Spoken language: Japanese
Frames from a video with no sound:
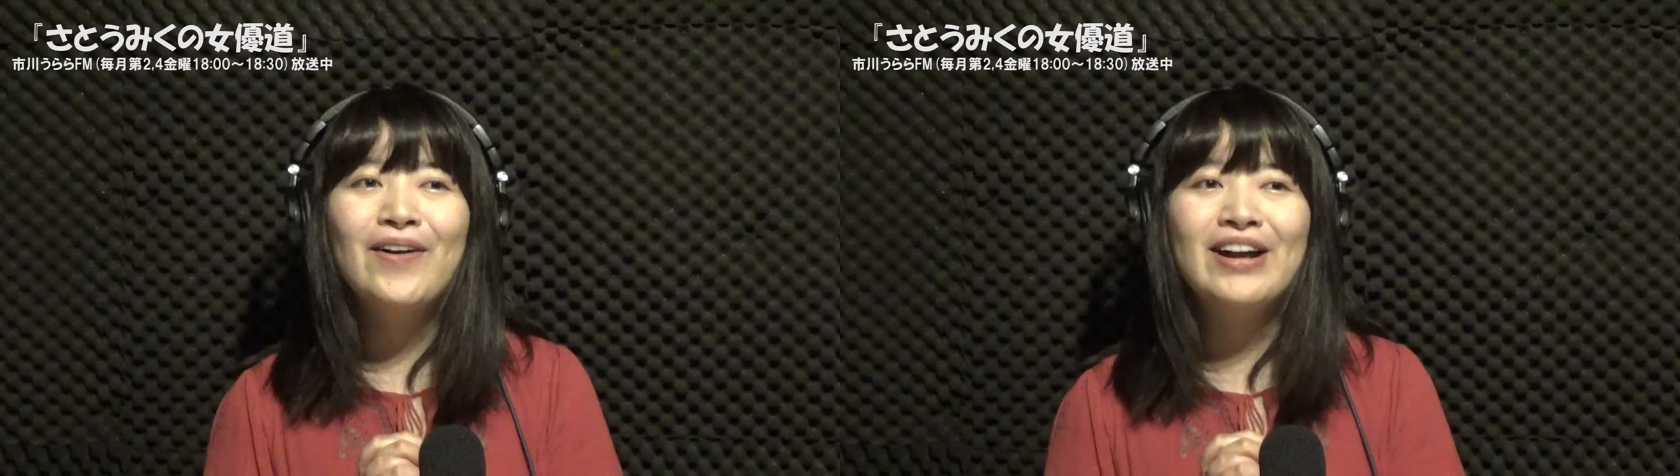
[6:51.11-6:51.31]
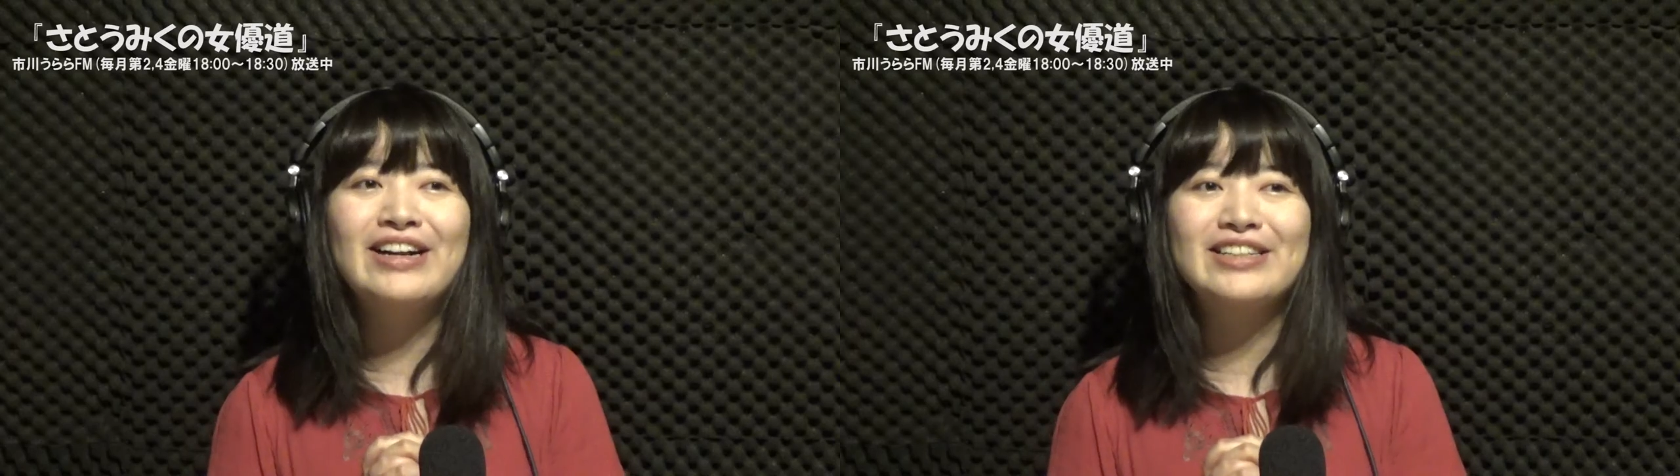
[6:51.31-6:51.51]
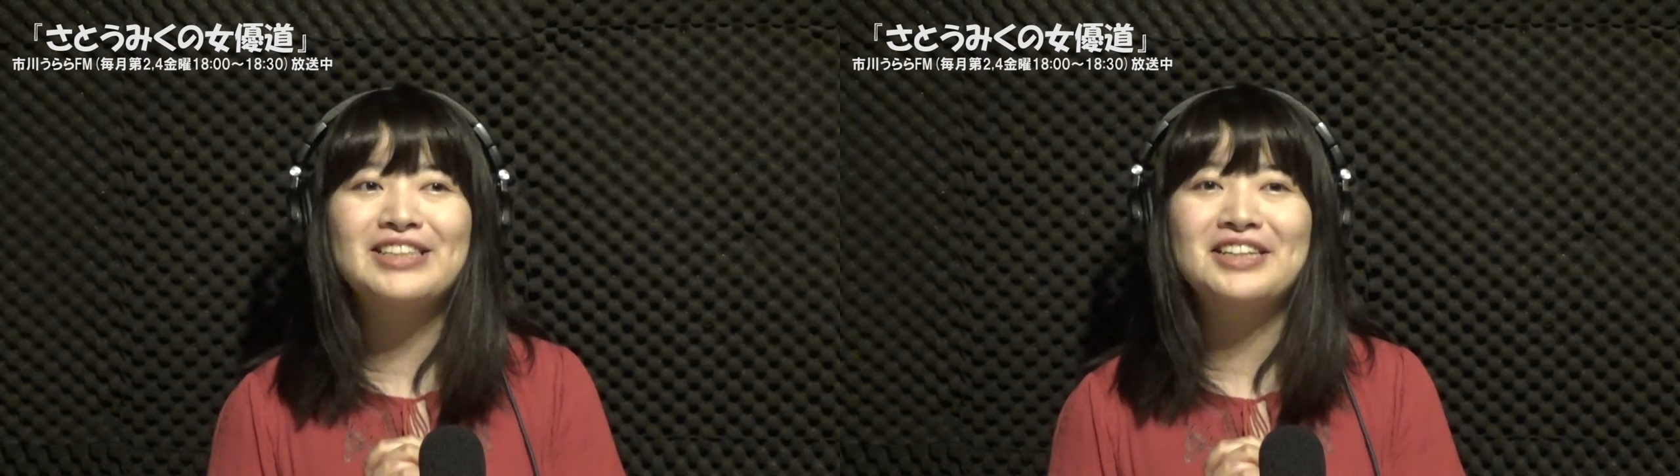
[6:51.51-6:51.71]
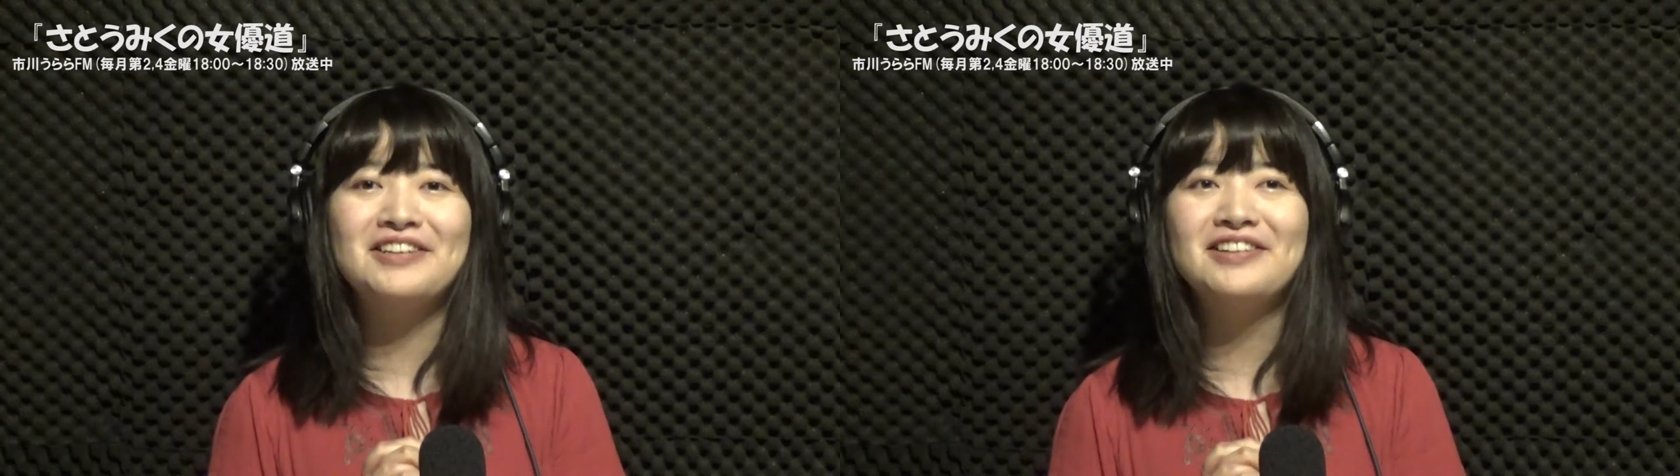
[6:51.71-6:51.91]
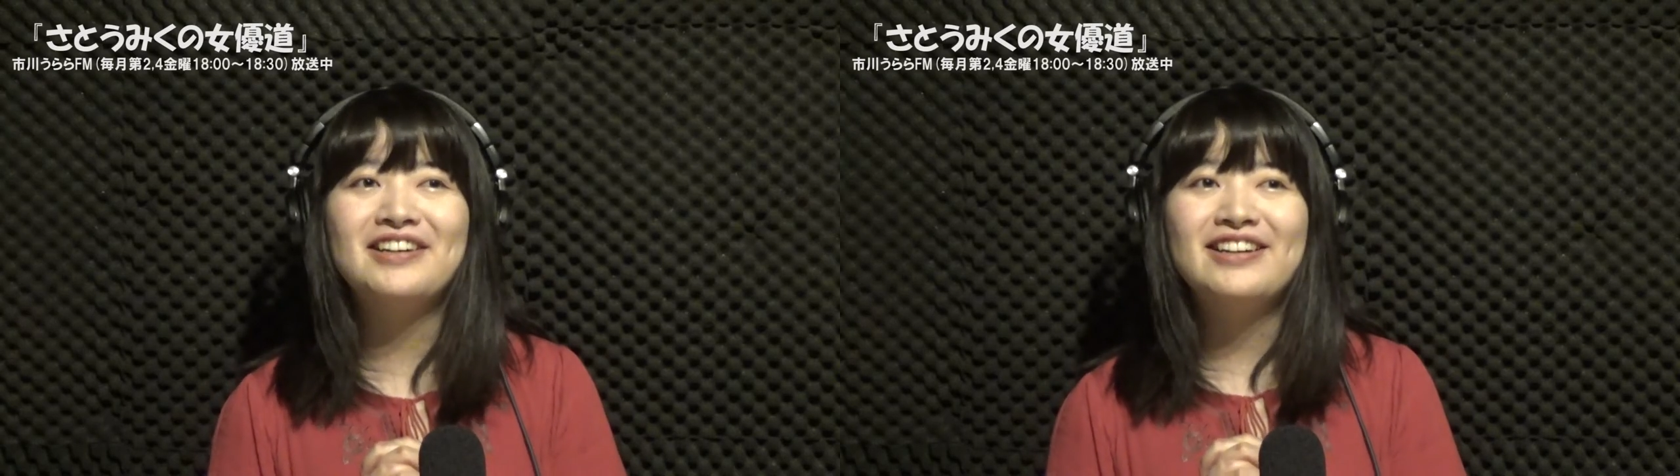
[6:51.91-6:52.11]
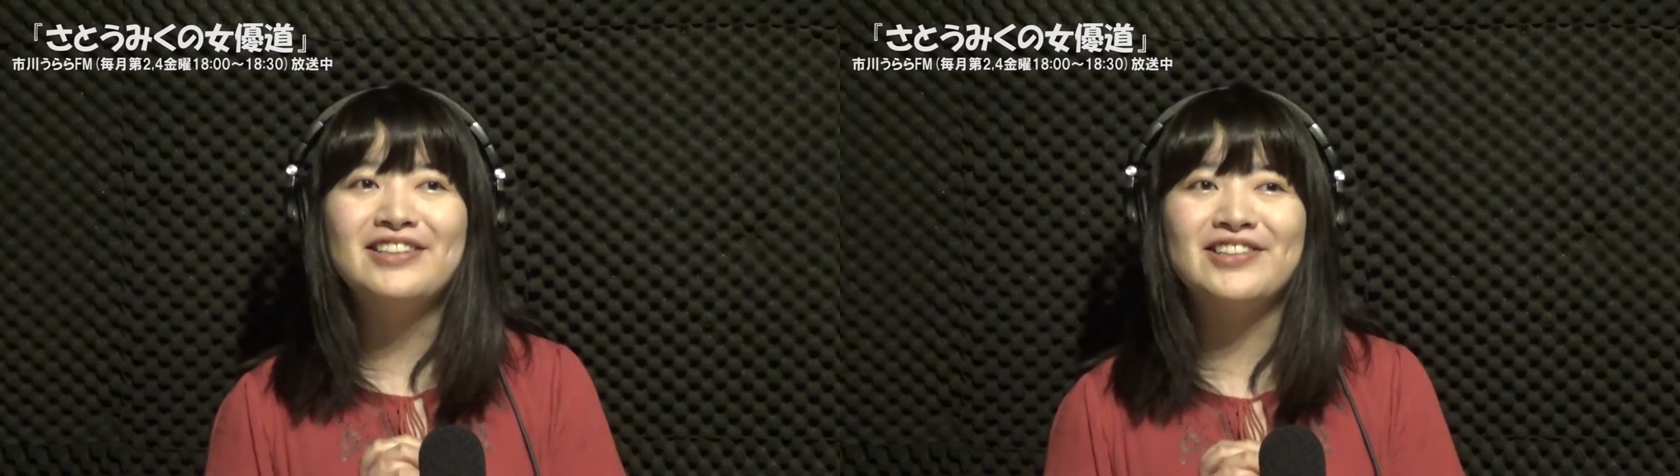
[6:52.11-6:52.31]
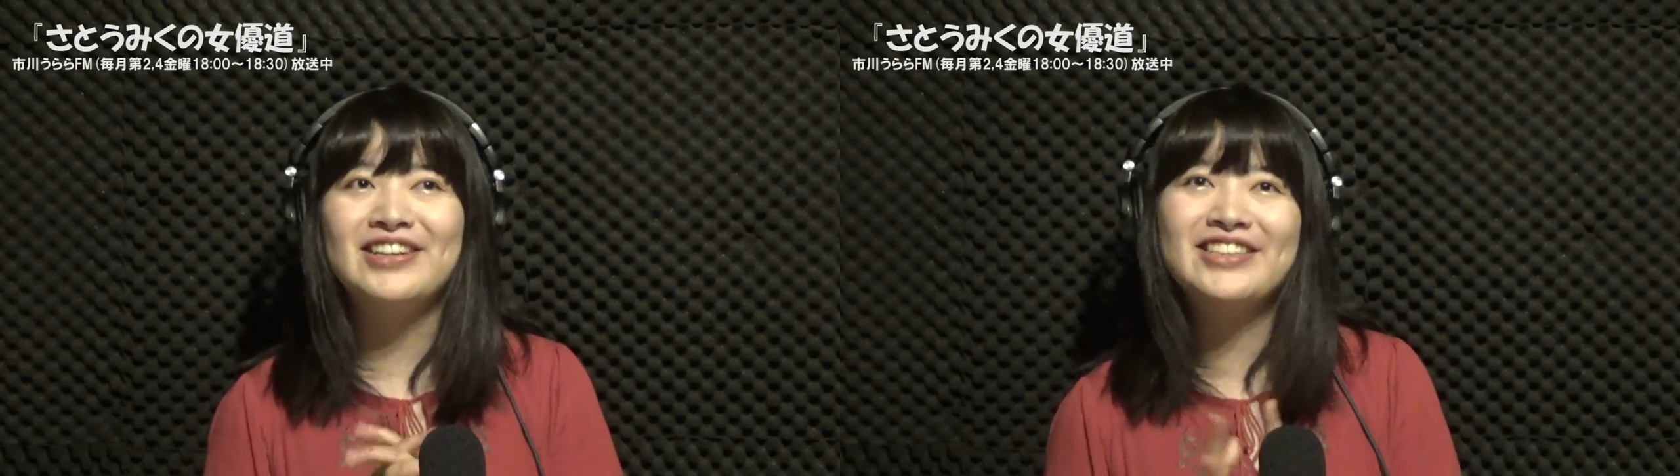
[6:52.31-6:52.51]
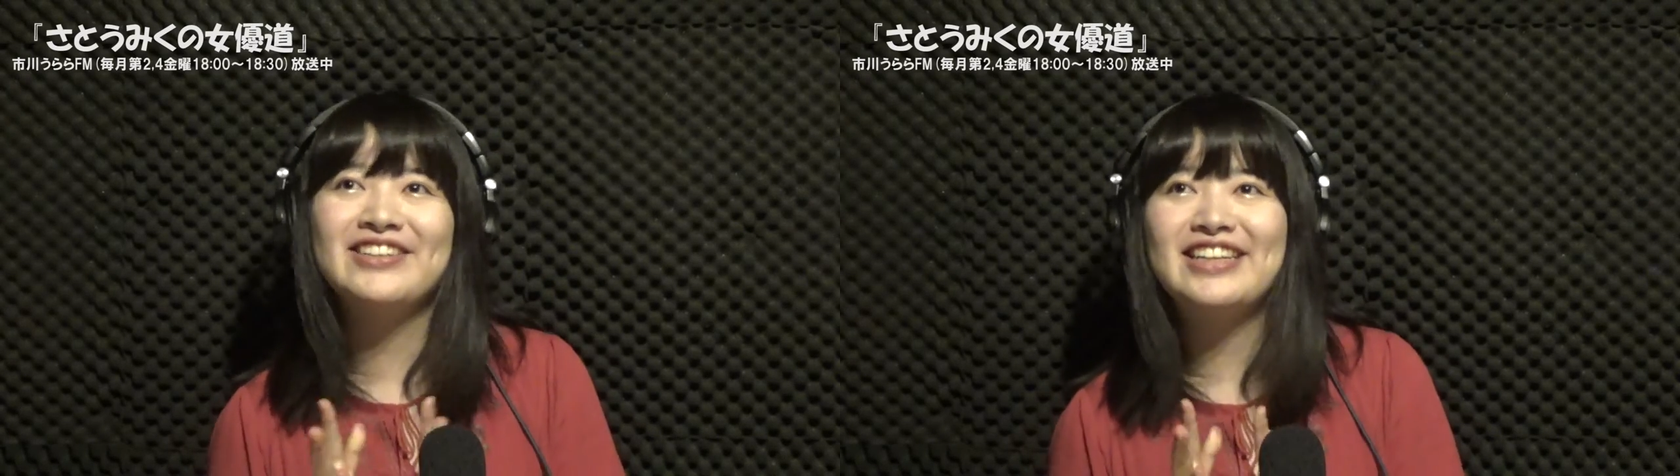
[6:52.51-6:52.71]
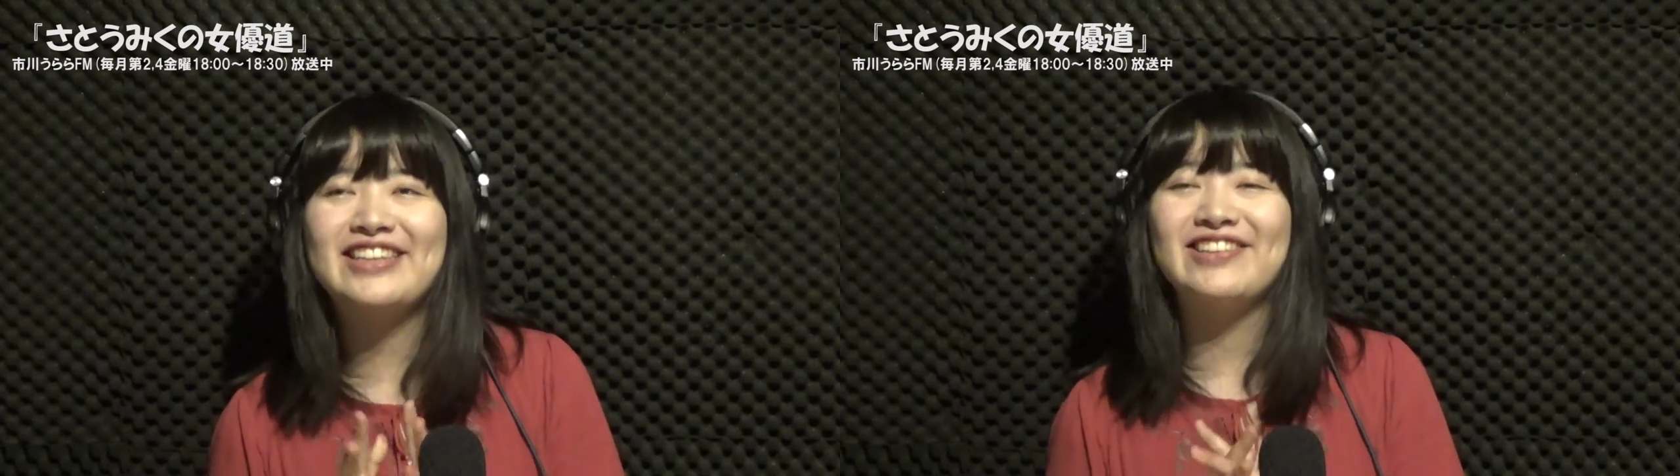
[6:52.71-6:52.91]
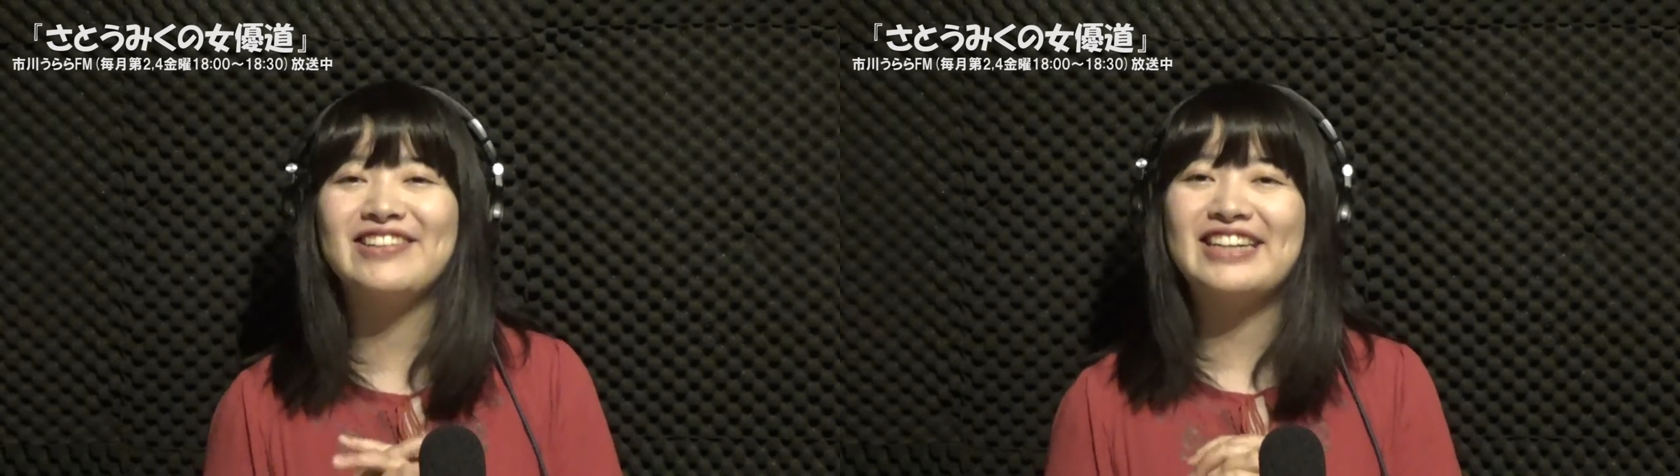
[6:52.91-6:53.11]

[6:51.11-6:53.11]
なんかちょっとゾワゾワとい